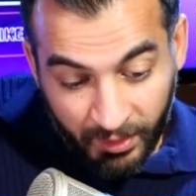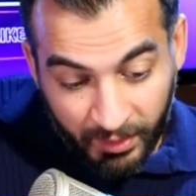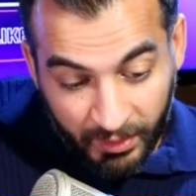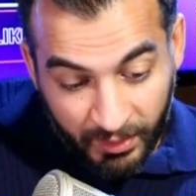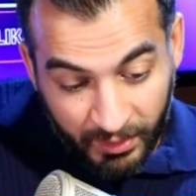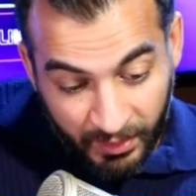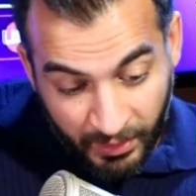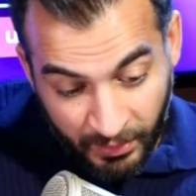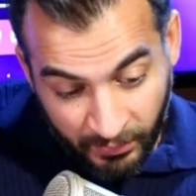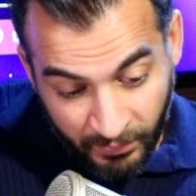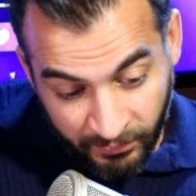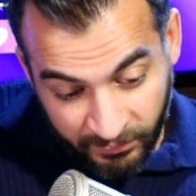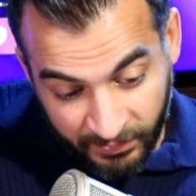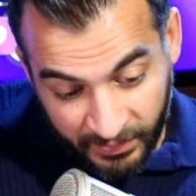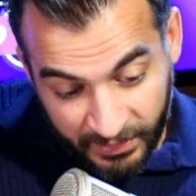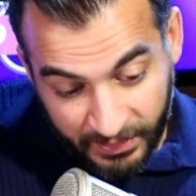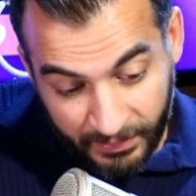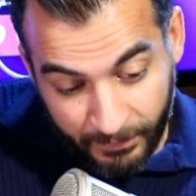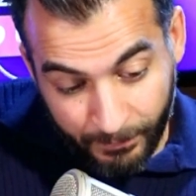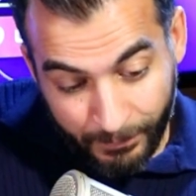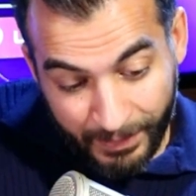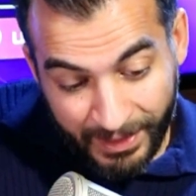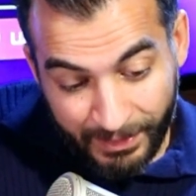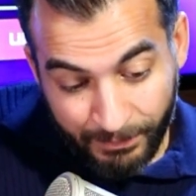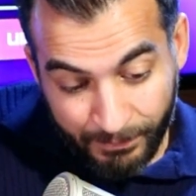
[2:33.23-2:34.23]

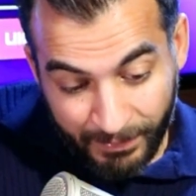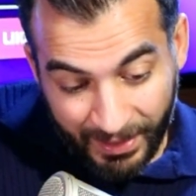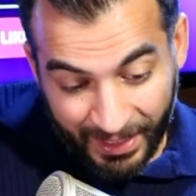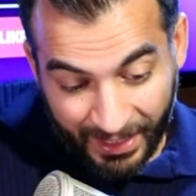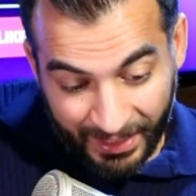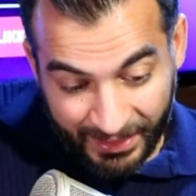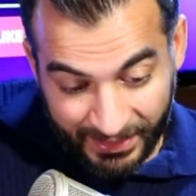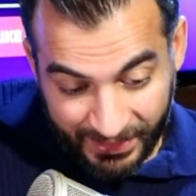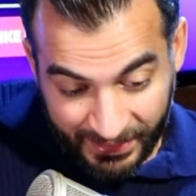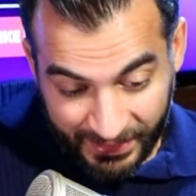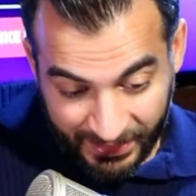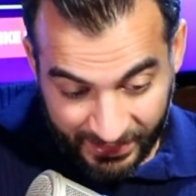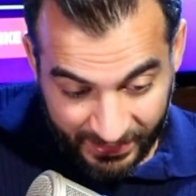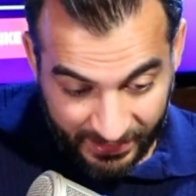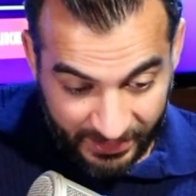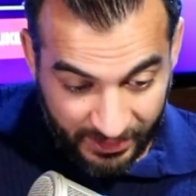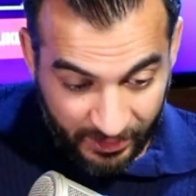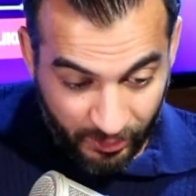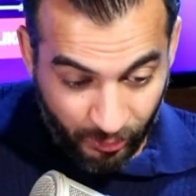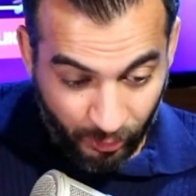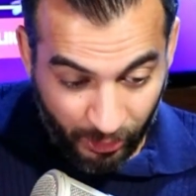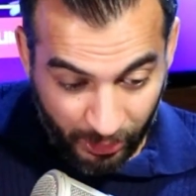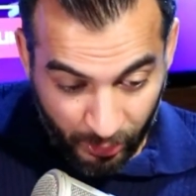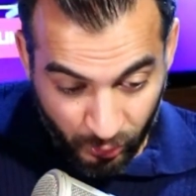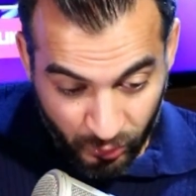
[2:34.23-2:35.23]
خافت من بعلها
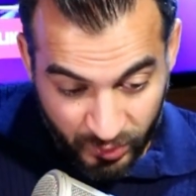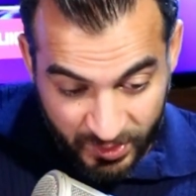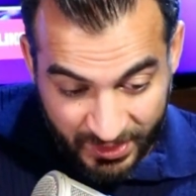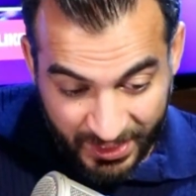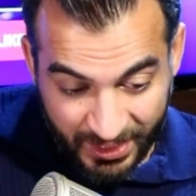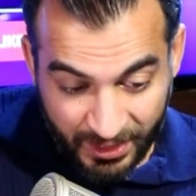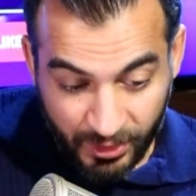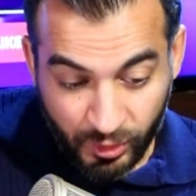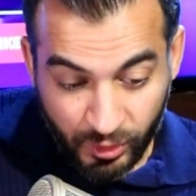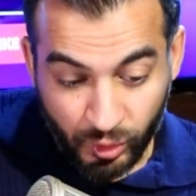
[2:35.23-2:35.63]
اللي هو جوزها